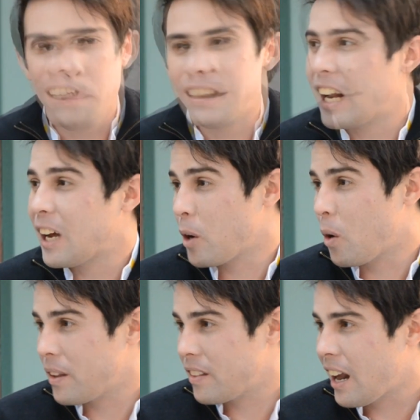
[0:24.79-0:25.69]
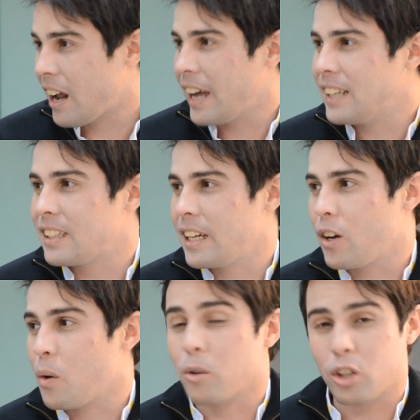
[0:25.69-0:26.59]
Quisiera que me comentara, este,
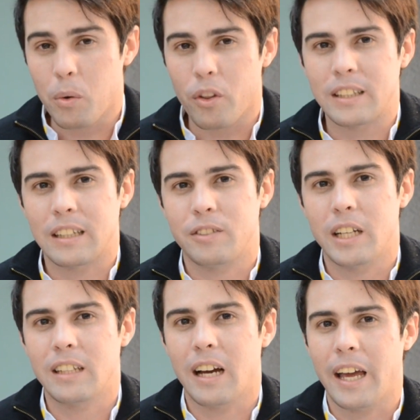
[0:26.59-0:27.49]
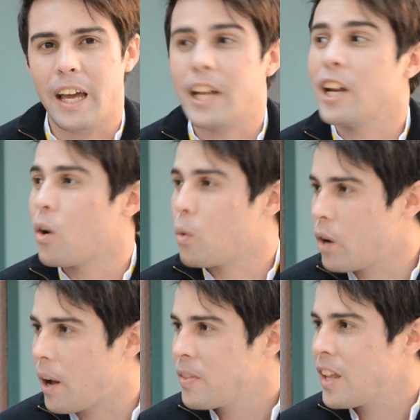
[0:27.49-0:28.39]
con motivo de esta fiesta que
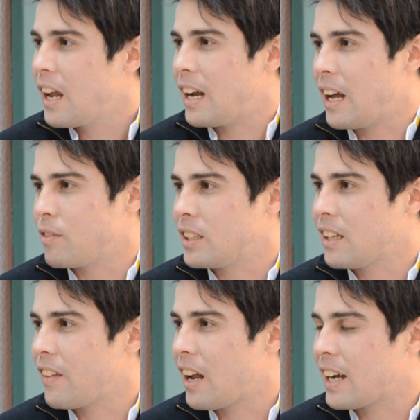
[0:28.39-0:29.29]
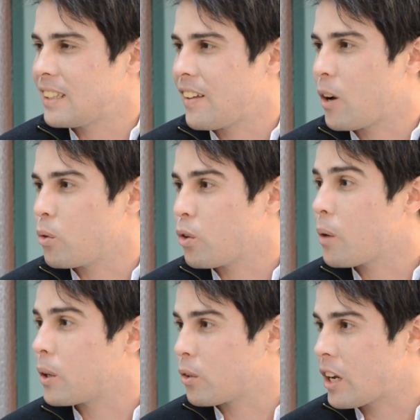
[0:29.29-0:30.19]
inaugura la fiesta de la Casa de la Cultura
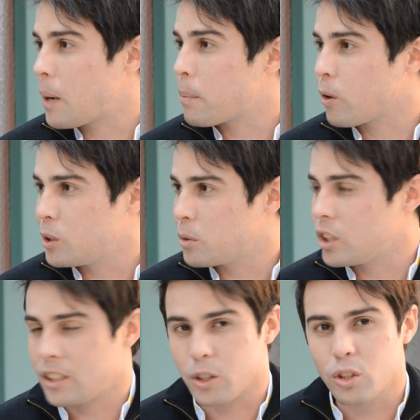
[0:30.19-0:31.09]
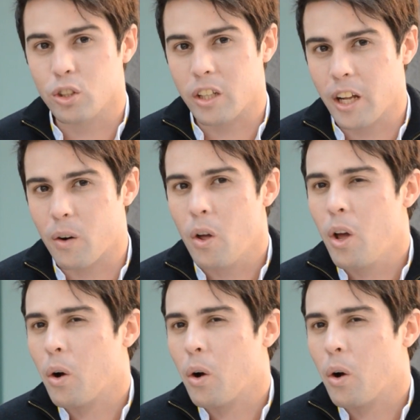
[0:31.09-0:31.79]
Ecuatoriana el próximo 18 de enero,